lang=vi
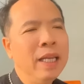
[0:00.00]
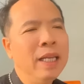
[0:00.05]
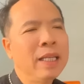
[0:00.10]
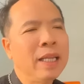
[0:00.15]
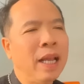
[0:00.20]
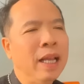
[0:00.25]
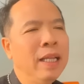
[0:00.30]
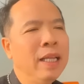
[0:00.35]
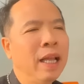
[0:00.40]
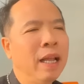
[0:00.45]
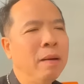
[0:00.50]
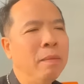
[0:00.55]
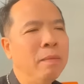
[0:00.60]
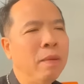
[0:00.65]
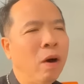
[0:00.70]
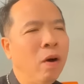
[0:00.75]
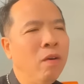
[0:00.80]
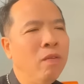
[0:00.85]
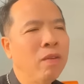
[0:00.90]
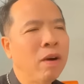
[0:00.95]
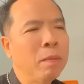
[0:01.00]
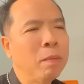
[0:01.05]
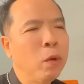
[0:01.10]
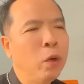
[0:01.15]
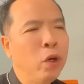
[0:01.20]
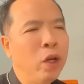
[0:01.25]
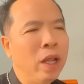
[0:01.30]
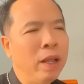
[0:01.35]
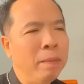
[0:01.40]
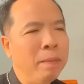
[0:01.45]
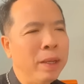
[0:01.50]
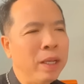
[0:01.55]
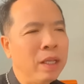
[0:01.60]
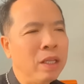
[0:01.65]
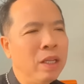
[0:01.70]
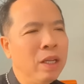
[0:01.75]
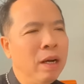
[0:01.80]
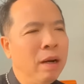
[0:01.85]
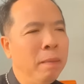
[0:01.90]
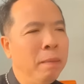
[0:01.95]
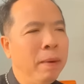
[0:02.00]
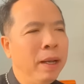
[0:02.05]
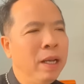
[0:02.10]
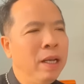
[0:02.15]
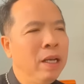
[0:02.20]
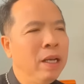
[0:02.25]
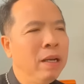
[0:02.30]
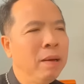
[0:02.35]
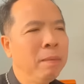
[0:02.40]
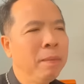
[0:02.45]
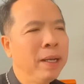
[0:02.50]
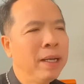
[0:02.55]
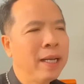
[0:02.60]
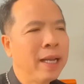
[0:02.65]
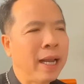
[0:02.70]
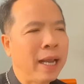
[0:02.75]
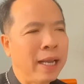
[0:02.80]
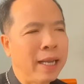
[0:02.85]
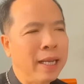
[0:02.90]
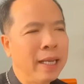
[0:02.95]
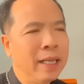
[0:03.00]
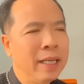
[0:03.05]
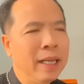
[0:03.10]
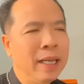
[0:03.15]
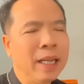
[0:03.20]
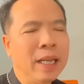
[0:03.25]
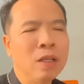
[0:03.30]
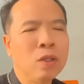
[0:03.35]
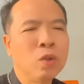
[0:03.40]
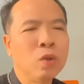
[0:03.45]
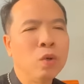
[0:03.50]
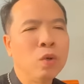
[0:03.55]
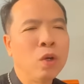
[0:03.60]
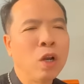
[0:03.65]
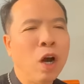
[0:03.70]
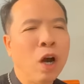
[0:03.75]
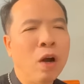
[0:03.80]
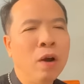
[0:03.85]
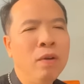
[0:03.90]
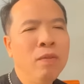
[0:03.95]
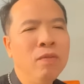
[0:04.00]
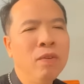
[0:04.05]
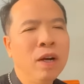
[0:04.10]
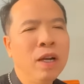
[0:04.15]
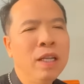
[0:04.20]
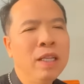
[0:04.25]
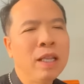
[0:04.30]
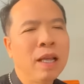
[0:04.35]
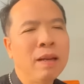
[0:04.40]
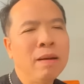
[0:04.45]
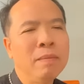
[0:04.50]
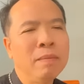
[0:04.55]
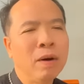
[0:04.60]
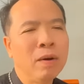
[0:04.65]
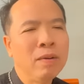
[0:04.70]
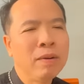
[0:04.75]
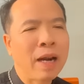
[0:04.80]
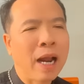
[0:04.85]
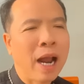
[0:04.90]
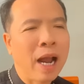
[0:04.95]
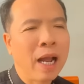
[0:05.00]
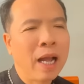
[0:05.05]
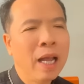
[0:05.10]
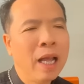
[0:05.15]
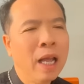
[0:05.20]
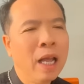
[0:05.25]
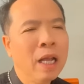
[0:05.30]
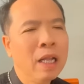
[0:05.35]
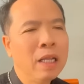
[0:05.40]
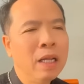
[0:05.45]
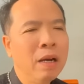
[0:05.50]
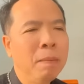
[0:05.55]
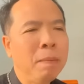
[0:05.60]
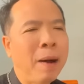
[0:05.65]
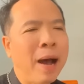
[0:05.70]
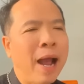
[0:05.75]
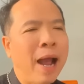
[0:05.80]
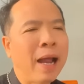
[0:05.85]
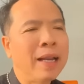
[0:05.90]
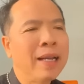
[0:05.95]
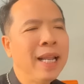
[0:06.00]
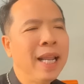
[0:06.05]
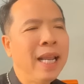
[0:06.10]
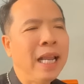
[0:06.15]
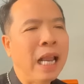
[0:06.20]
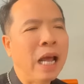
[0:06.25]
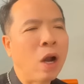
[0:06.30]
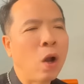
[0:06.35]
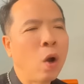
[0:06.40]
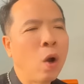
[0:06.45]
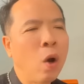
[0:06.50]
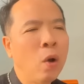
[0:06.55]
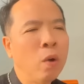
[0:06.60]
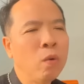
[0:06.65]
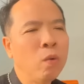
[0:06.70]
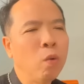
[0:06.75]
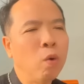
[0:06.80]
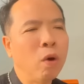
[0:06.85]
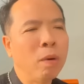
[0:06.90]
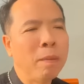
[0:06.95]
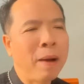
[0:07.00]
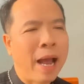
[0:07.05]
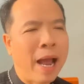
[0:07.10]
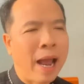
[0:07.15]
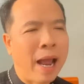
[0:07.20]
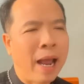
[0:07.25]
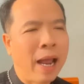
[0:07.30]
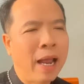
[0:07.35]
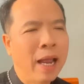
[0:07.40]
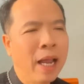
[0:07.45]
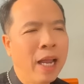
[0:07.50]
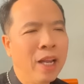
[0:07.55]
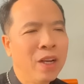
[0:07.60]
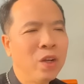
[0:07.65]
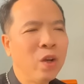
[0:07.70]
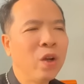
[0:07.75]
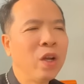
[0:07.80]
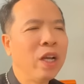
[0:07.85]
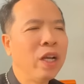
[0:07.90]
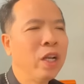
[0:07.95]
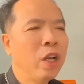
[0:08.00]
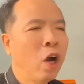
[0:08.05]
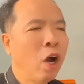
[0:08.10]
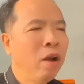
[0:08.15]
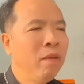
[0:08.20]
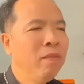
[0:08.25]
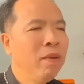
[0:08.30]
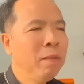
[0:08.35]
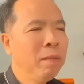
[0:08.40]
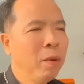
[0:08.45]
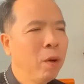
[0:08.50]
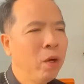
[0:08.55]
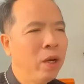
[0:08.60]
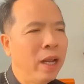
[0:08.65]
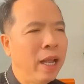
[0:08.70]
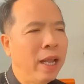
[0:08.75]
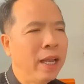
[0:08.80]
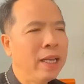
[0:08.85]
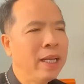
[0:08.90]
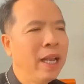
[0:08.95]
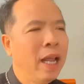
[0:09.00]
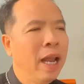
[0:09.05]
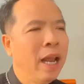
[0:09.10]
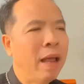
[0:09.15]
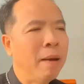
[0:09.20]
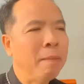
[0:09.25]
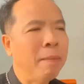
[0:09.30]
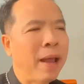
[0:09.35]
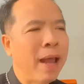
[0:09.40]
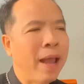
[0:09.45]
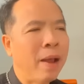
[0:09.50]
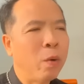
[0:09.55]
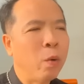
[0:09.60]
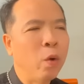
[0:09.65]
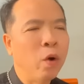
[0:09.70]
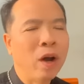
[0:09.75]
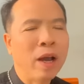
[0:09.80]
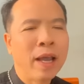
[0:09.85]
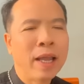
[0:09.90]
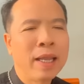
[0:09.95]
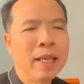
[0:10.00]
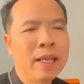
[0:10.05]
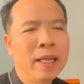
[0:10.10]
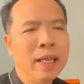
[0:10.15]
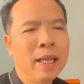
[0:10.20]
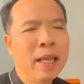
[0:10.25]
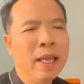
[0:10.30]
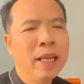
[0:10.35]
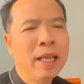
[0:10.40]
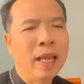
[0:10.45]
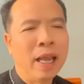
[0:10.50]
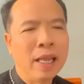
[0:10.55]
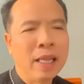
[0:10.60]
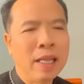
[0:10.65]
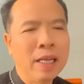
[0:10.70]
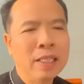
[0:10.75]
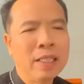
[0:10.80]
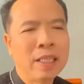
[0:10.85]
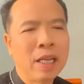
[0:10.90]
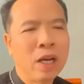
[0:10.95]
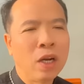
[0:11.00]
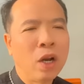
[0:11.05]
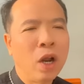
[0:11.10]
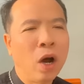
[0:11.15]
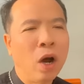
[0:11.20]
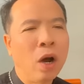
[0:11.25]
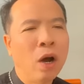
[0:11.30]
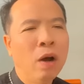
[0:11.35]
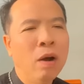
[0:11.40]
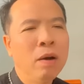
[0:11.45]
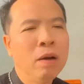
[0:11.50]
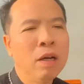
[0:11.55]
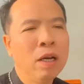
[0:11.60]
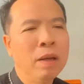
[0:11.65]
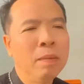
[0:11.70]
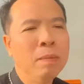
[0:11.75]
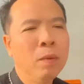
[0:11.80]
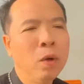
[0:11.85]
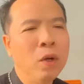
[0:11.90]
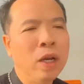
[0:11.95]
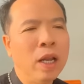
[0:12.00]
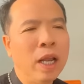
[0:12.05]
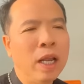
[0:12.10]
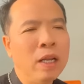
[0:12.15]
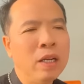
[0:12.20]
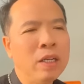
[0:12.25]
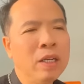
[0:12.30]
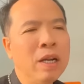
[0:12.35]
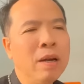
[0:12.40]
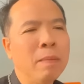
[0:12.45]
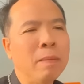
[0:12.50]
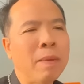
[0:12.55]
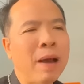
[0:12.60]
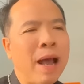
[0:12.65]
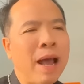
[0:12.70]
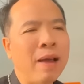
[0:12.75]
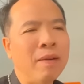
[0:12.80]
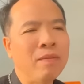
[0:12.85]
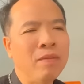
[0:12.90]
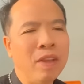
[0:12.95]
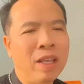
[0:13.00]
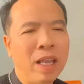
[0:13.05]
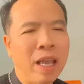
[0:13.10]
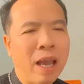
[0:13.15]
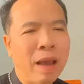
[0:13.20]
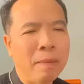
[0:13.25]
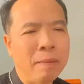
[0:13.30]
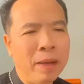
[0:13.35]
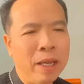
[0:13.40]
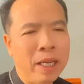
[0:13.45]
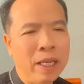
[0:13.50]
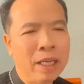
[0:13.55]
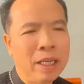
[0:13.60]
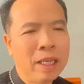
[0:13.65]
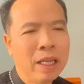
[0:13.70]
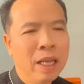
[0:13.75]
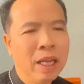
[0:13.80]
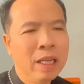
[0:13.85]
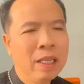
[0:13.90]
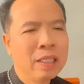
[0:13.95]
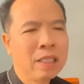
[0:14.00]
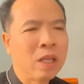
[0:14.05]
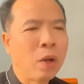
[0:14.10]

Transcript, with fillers: Khi thấy thân mẫu và môn đệ mình thương mến đứng bên cạnh, Đức Giêsu nói với thân mẫu rằng: "Thưa bà, đây là con của bà." Rồi người nói với môn đệ đây là mẹ của anh Kể từ giờ đó người môn đệ rước bà về nhà mình